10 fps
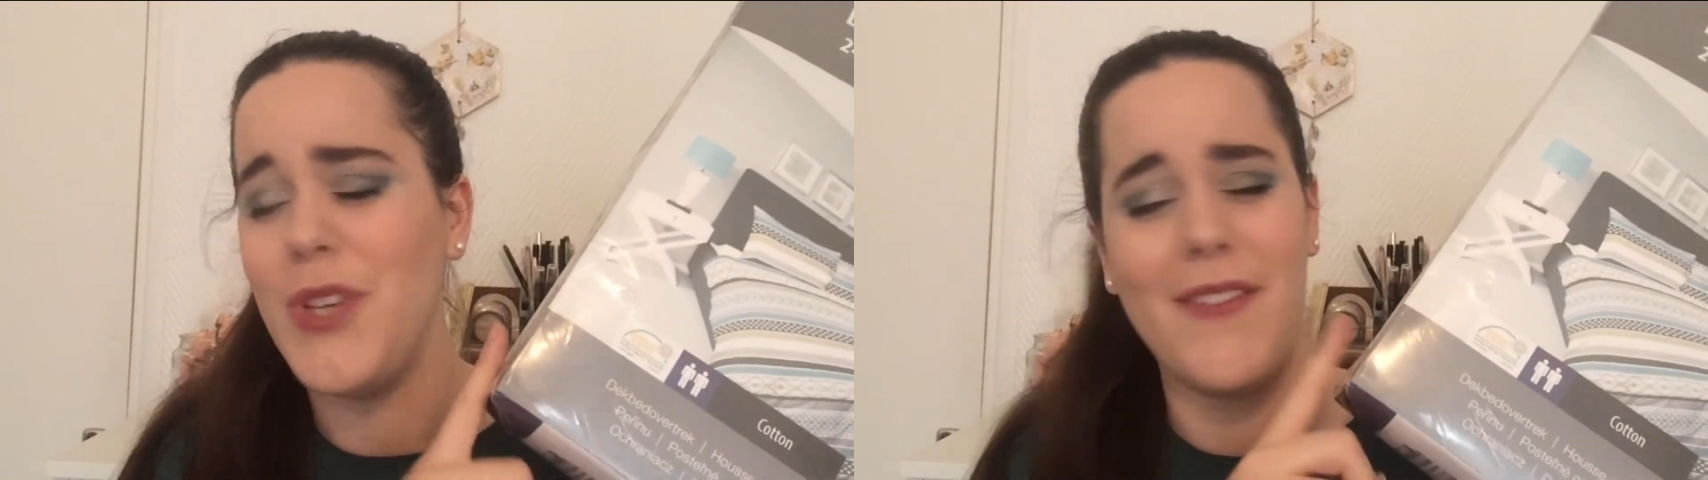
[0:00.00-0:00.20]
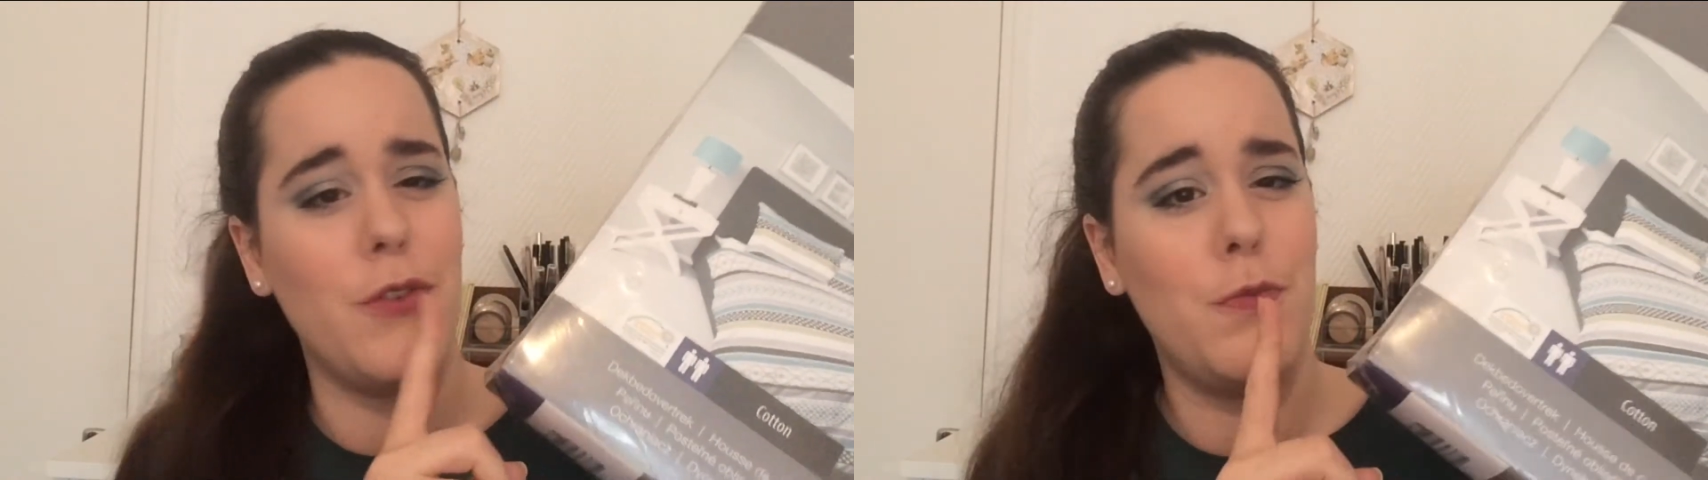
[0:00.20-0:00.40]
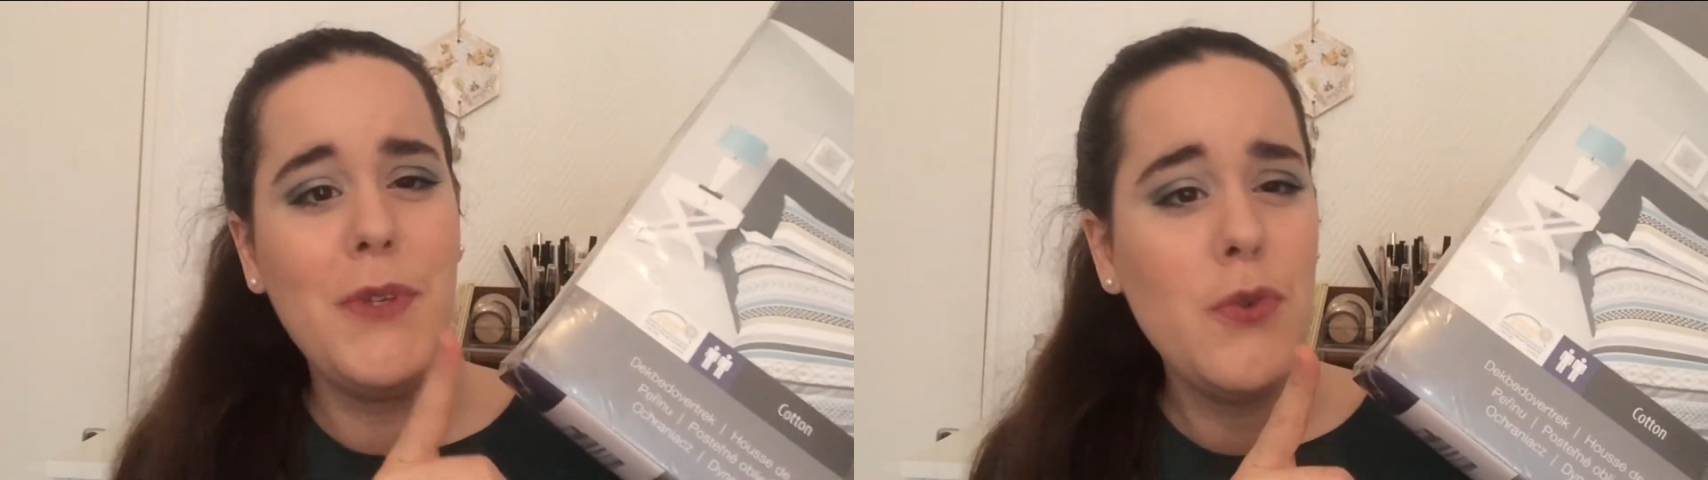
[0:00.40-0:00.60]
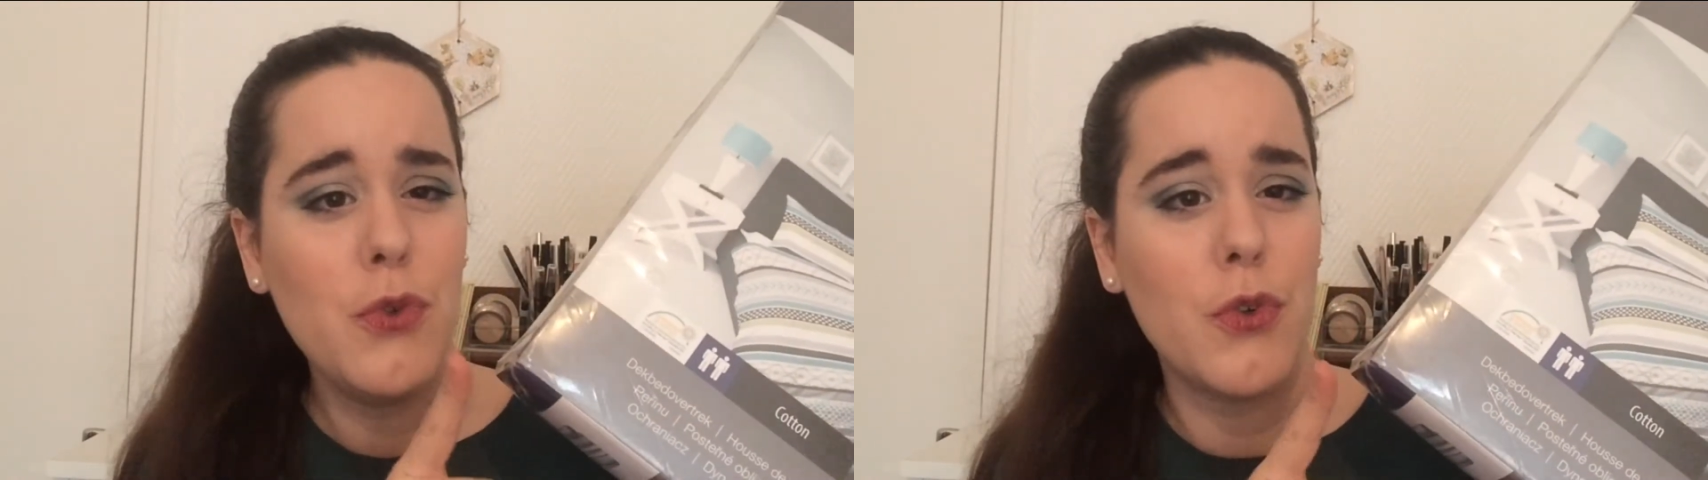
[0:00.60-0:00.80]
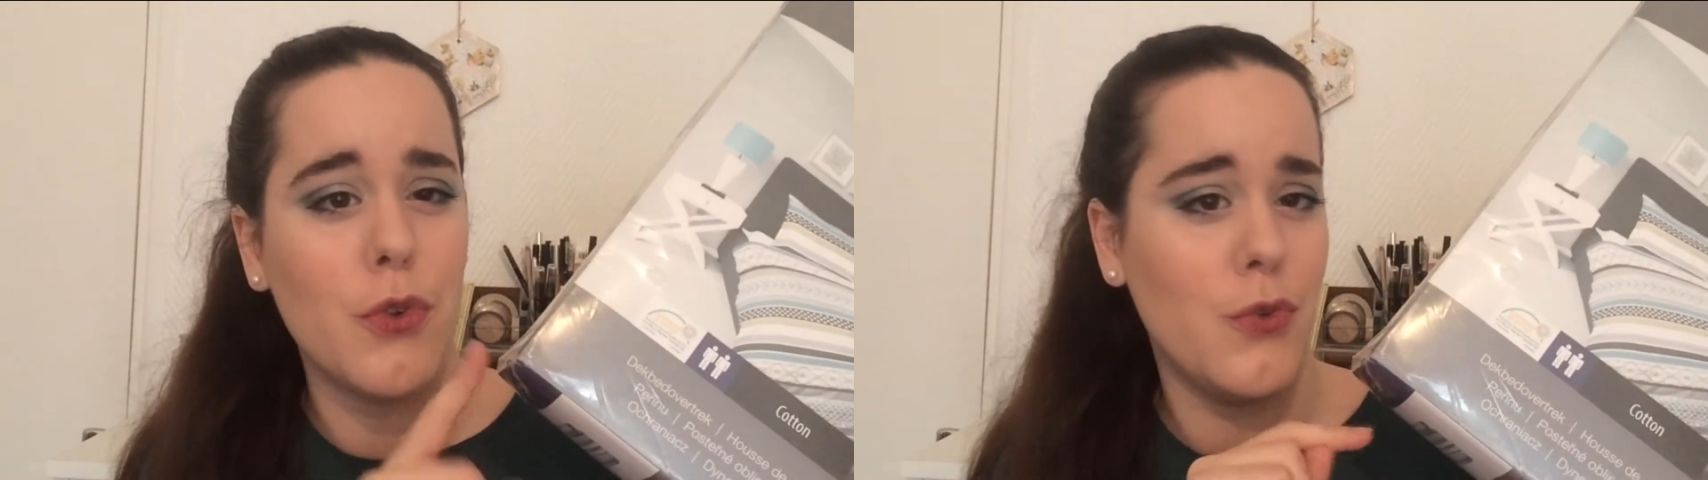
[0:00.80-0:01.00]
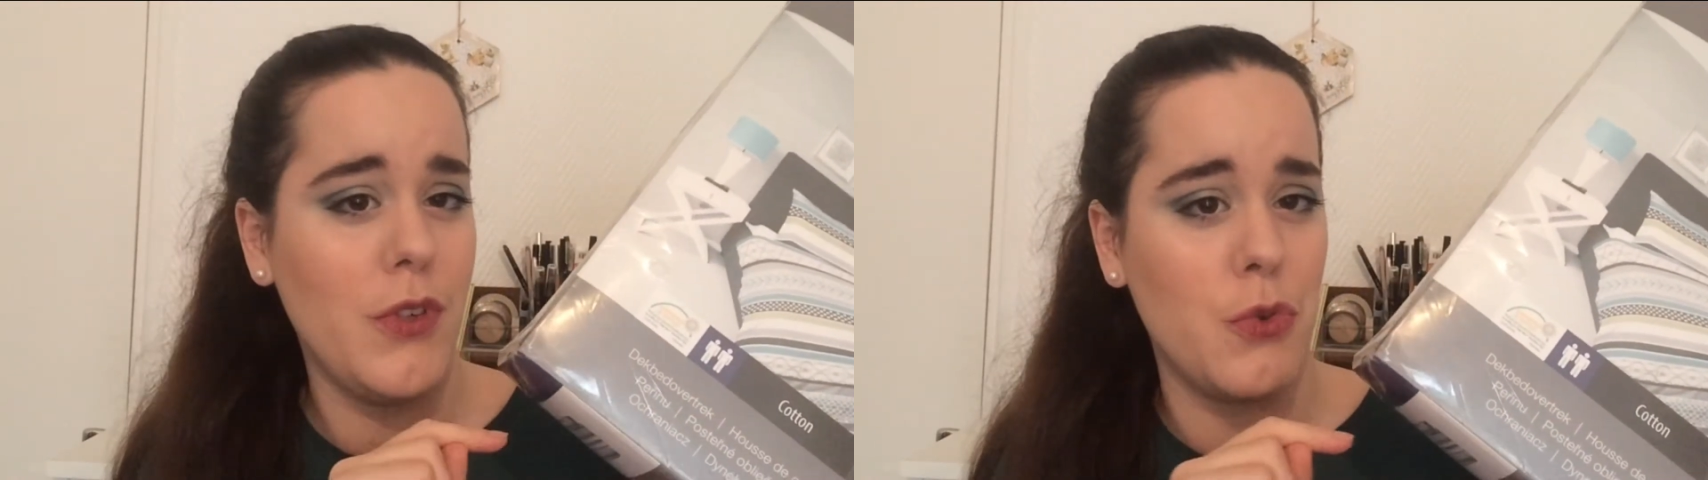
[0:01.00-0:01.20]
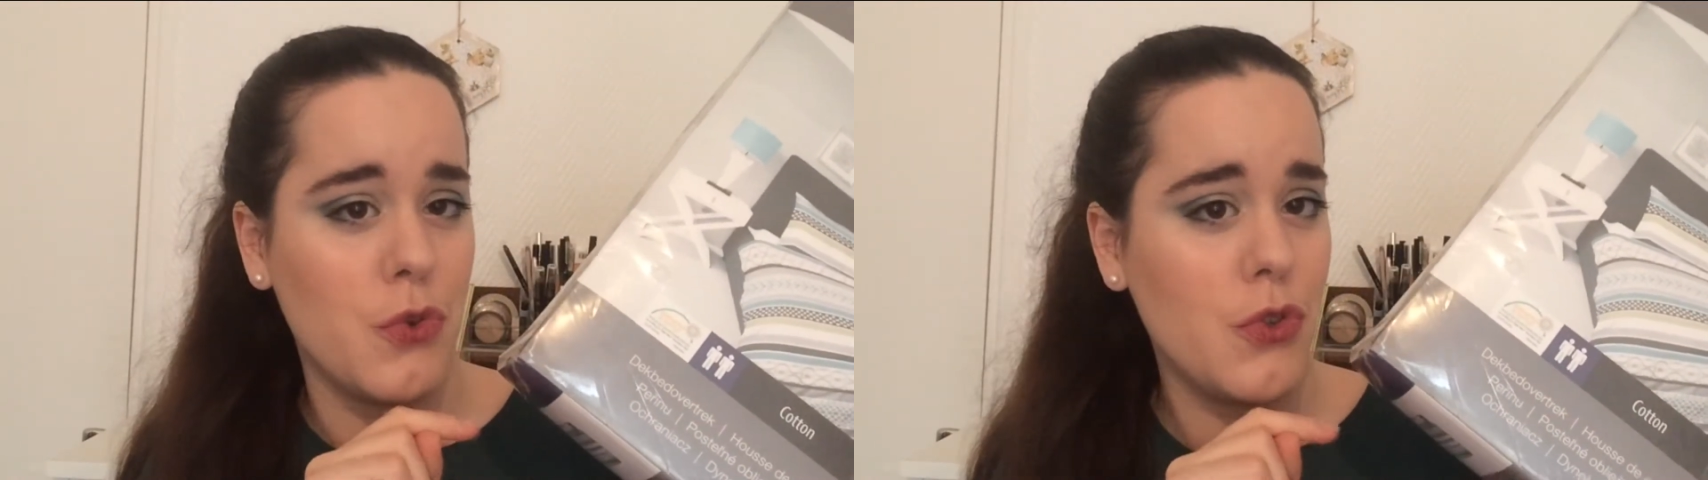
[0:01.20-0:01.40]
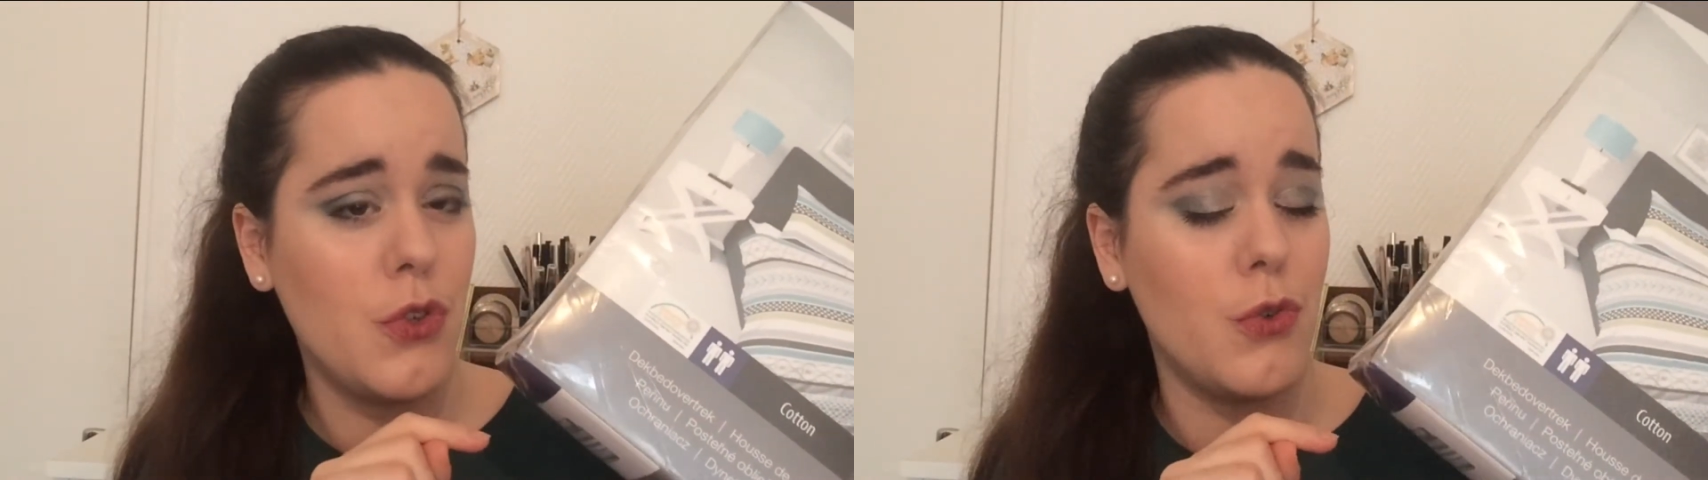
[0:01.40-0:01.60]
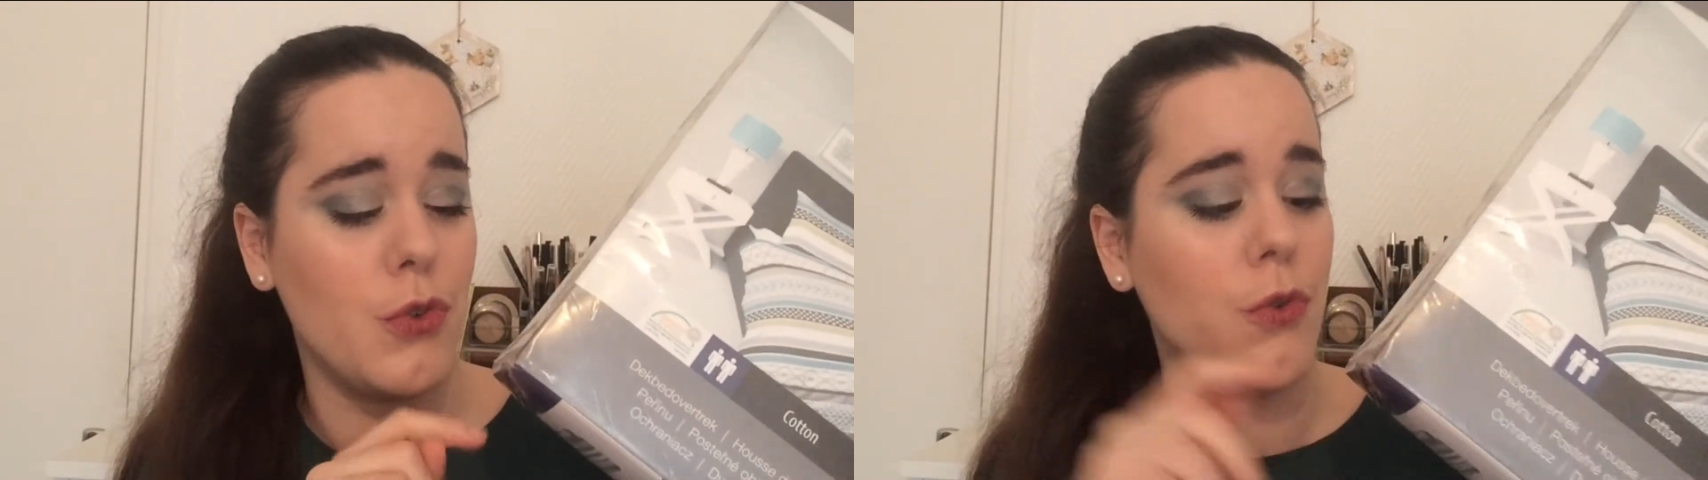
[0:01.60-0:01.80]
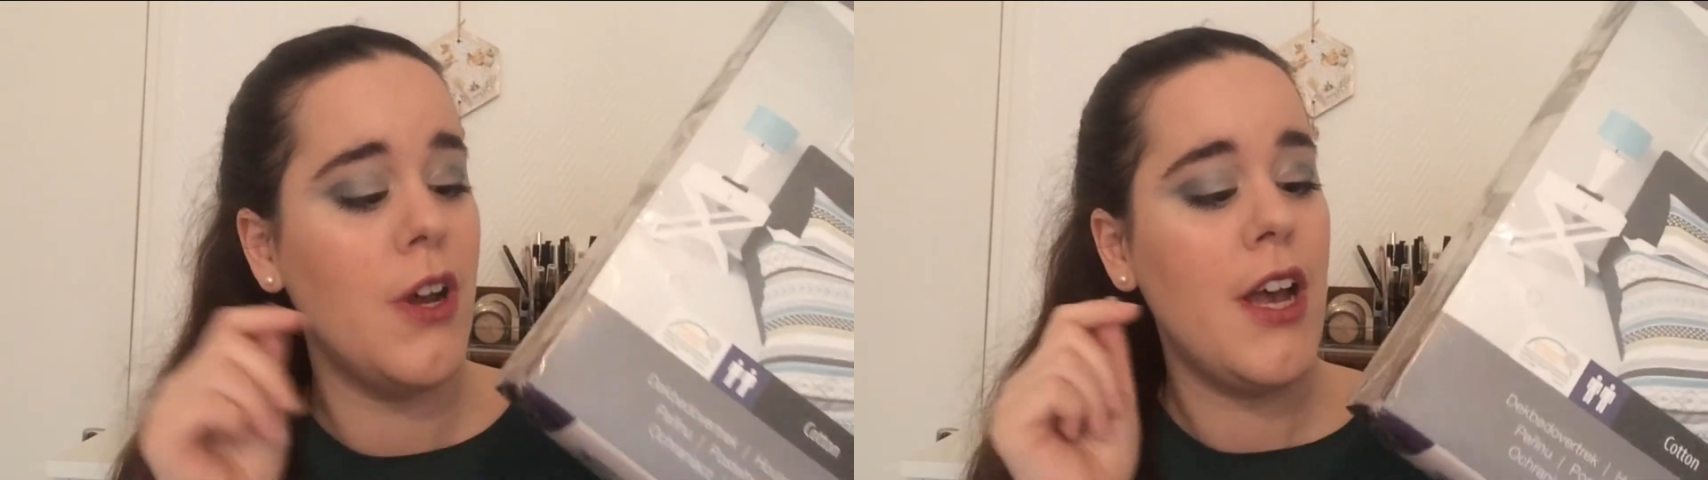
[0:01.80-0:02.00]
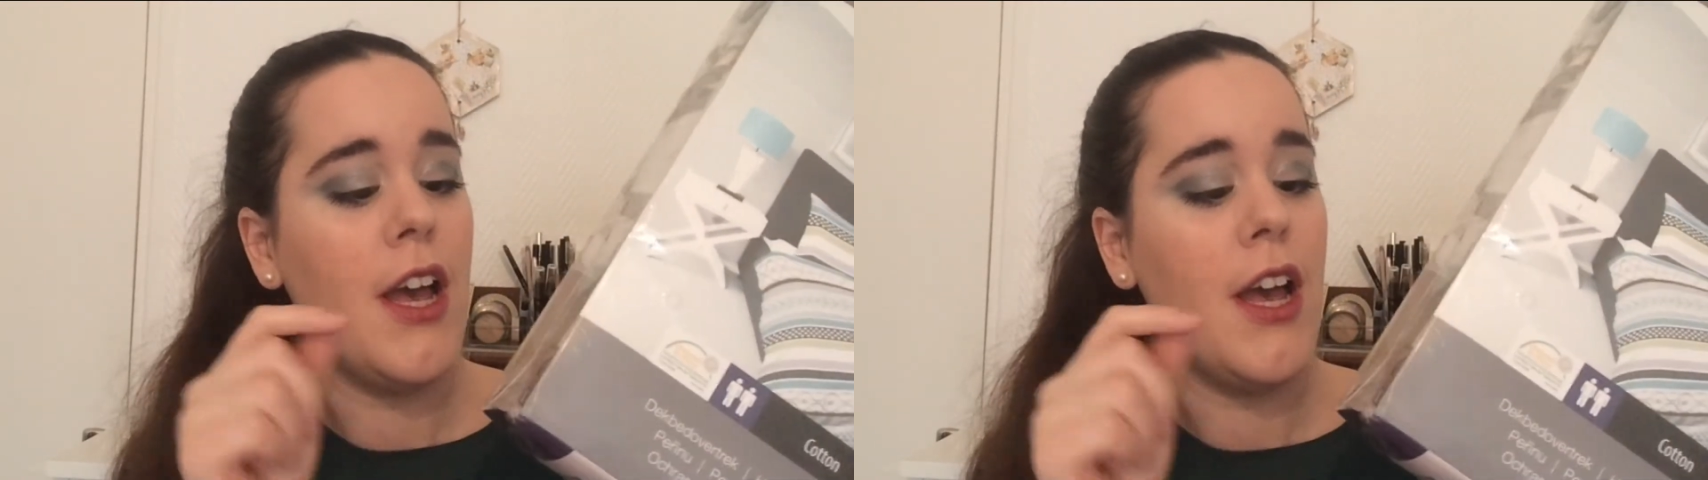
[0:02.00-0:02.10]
il y avait du bidule de coton et du chose de coton.